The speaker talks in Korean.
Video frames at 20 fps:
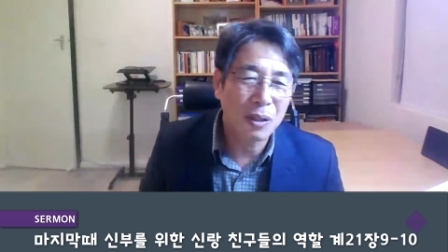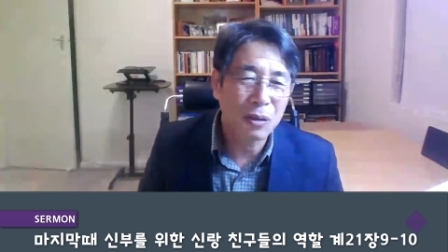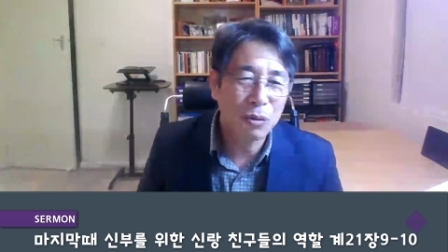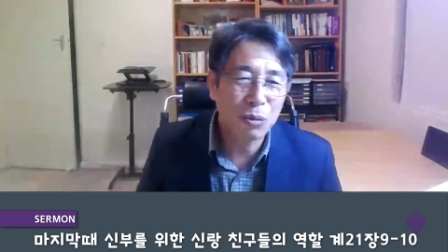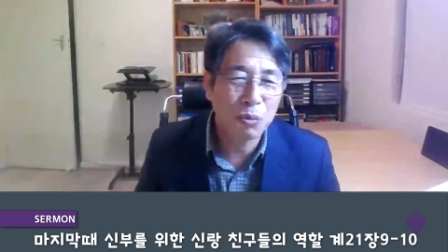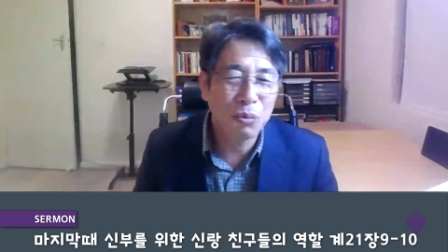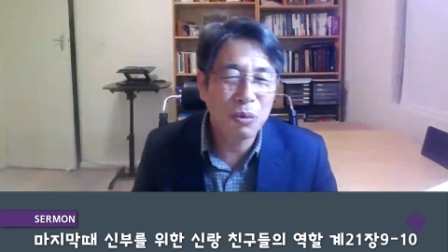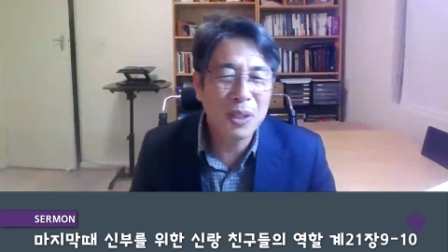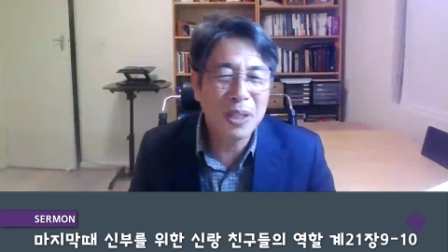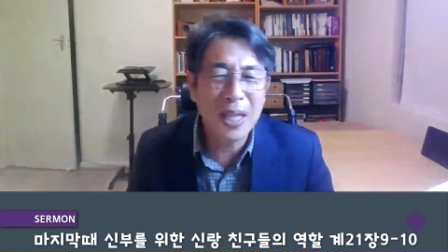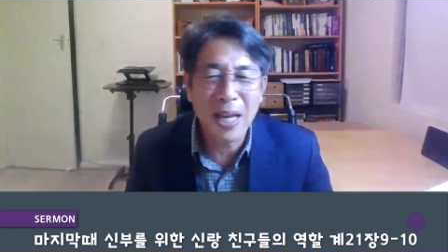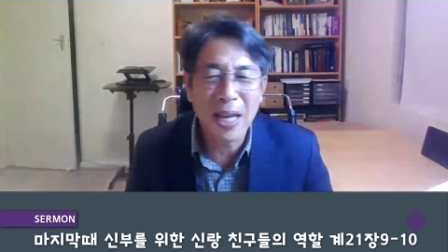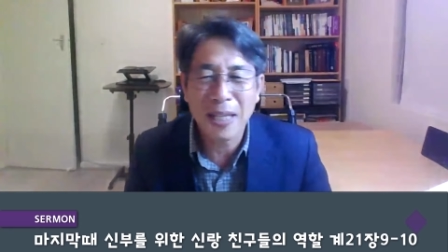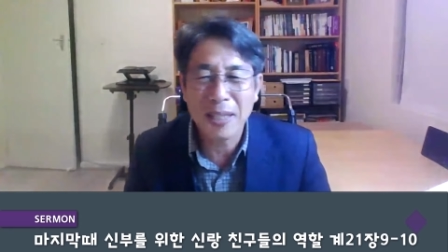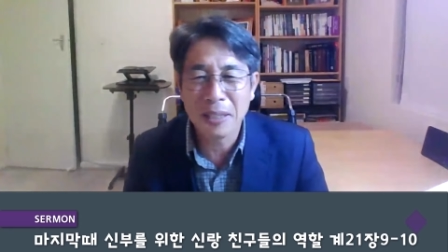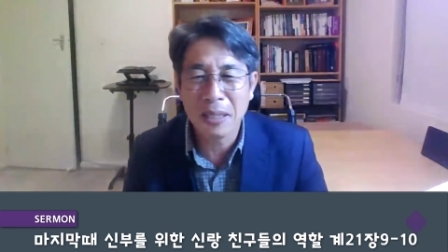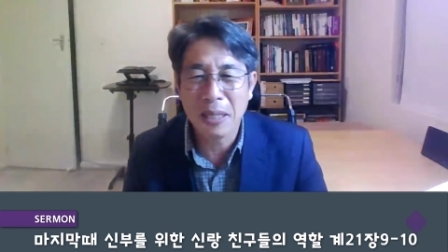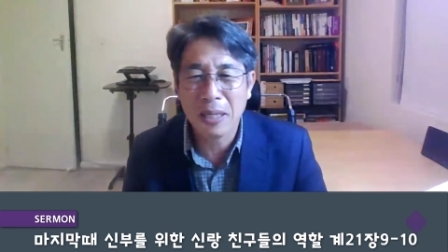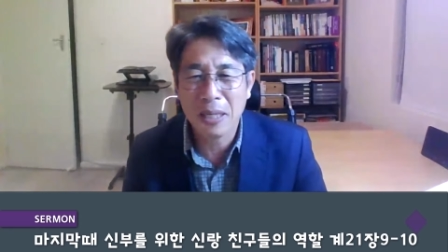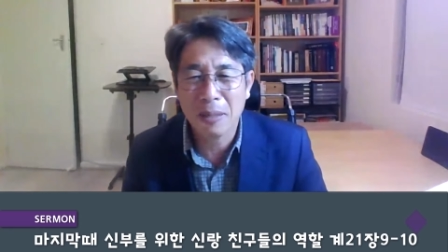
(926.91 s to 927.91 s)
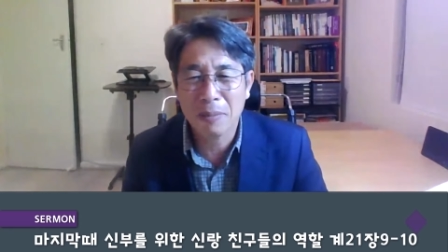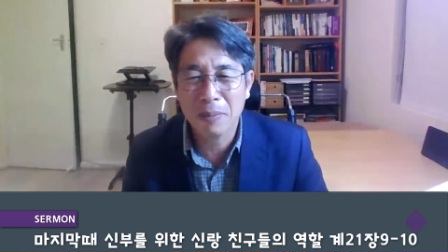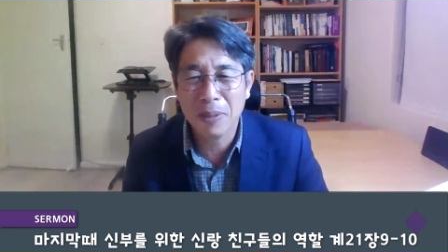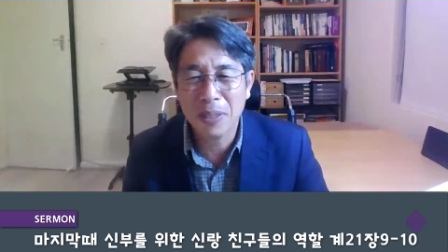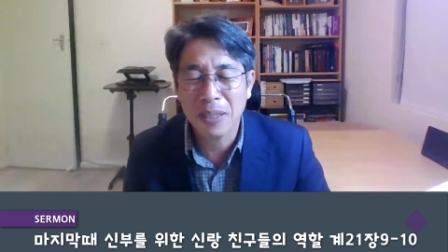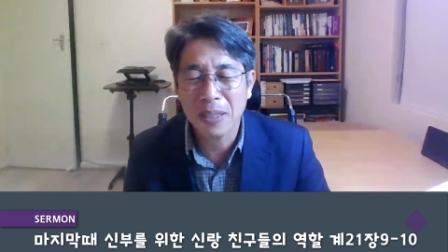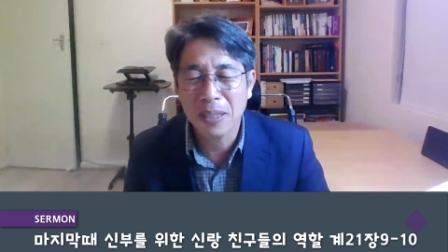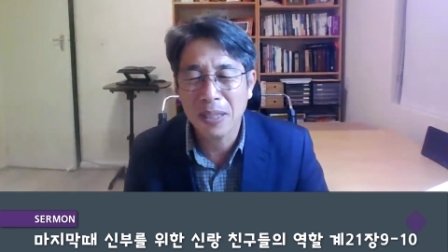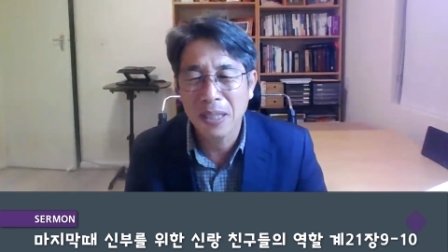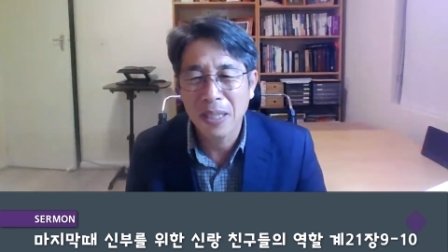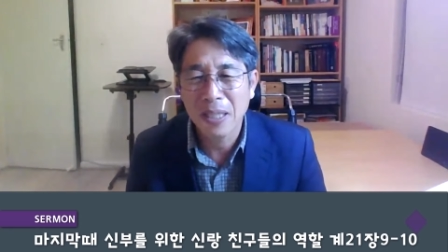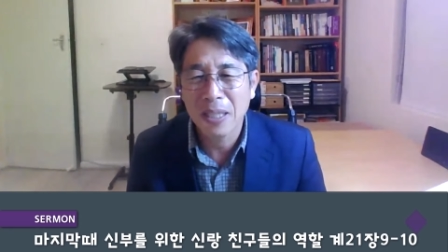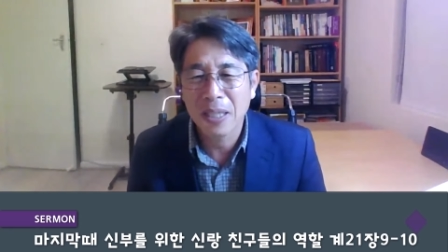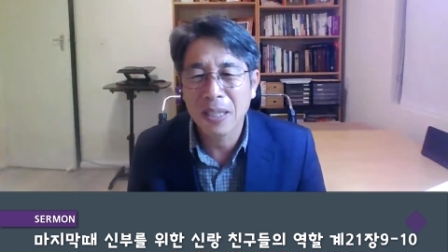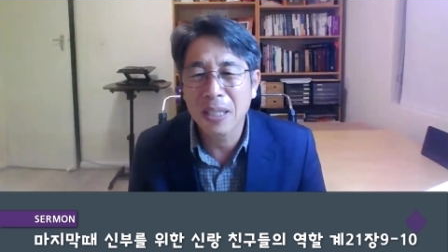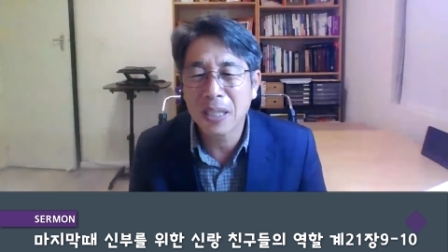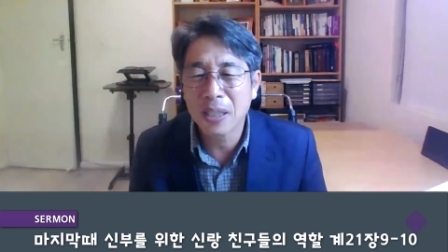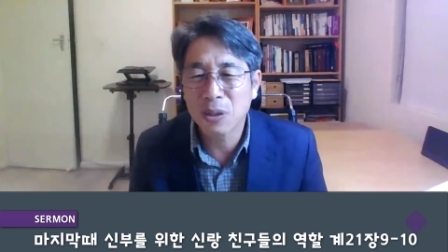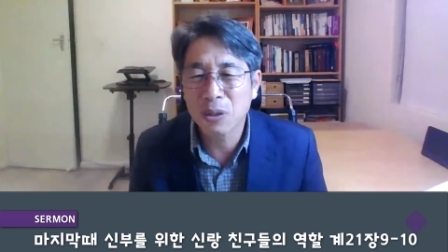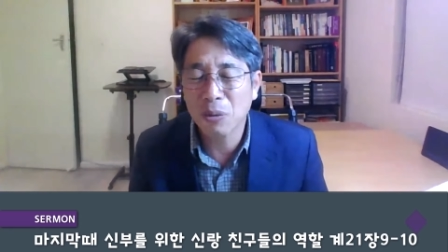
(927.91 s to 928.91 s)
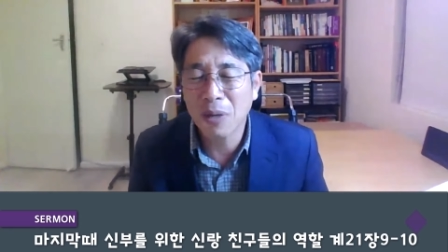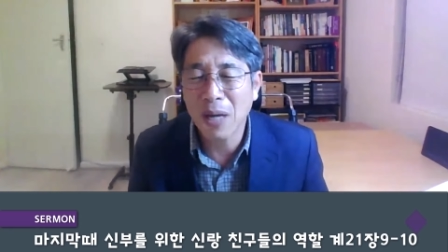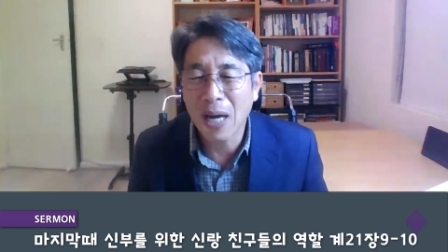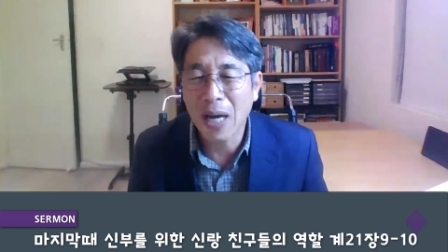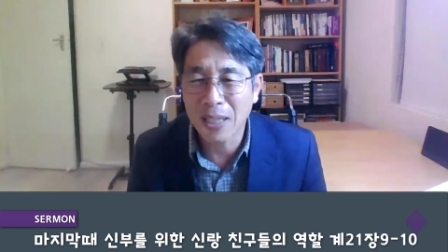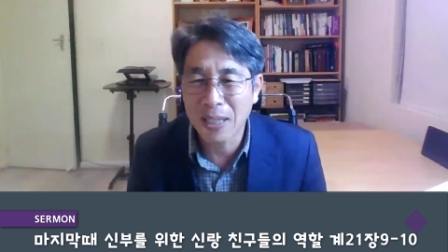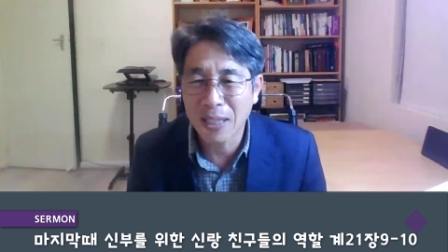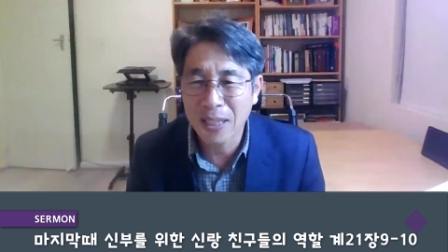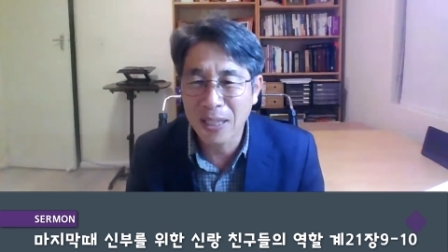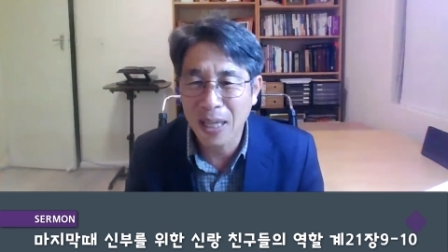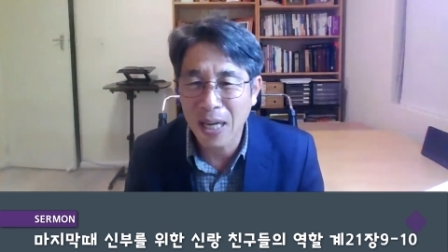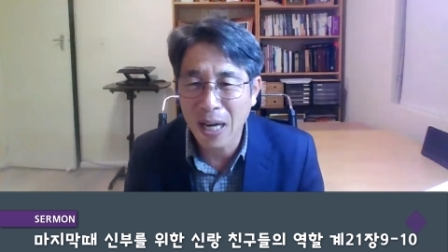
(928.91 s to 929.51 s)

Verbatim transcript: 어떤 위대한 사람이 그리스도가